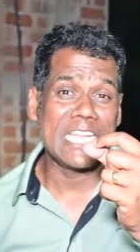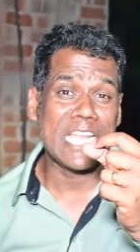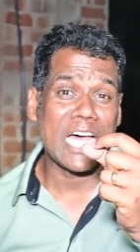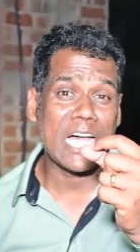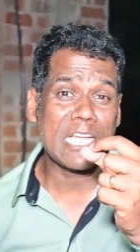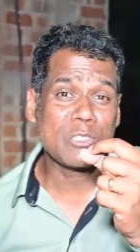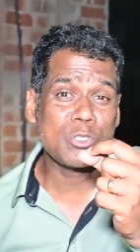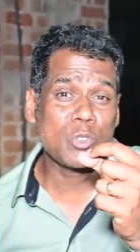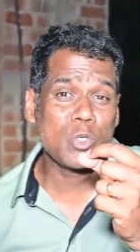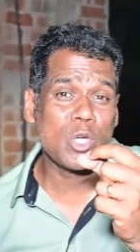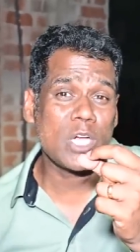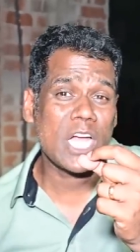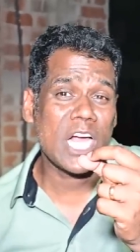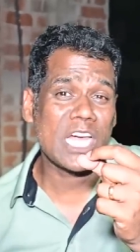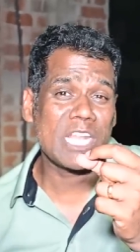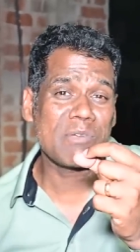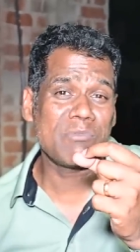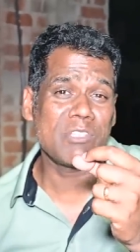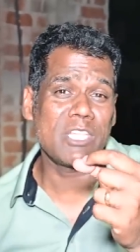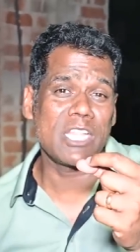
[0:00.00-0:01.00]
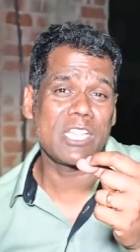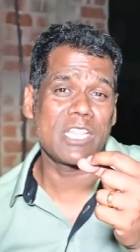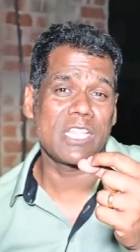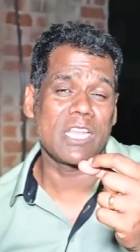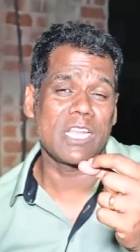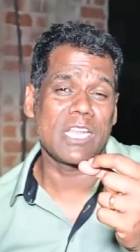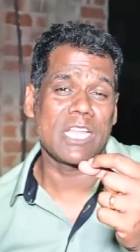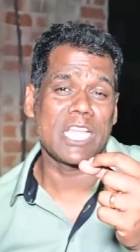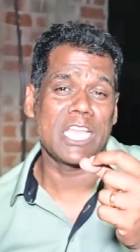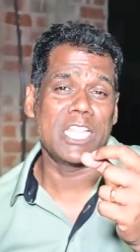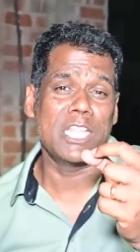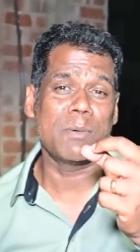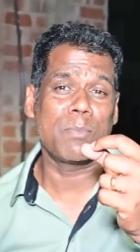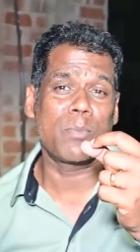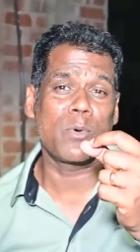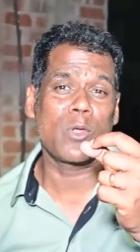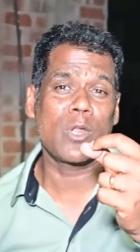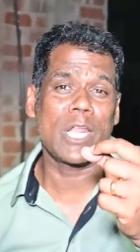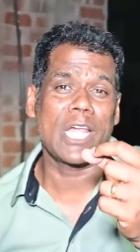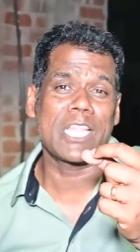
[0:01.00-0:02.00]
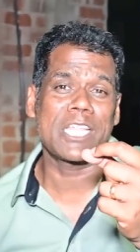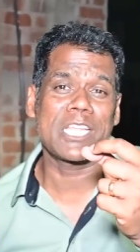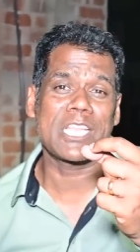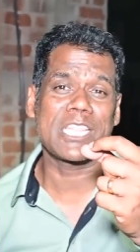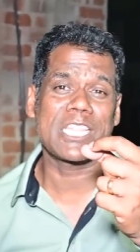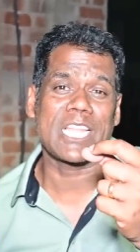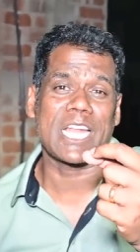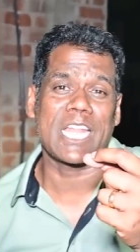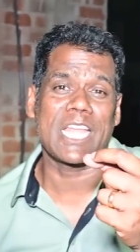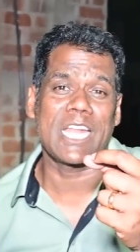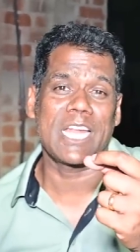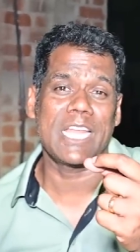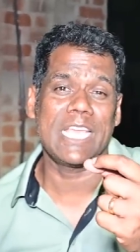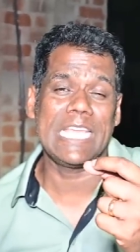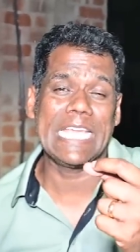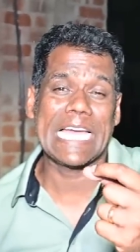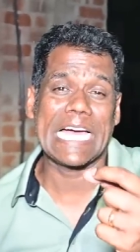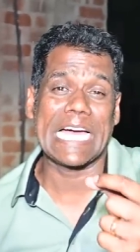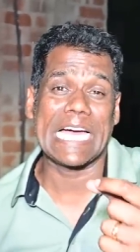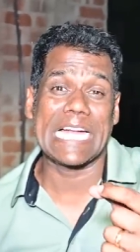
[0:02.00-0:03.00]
நாசுக்கான விதத்தில் இந்த பொருளாதார தடைகளை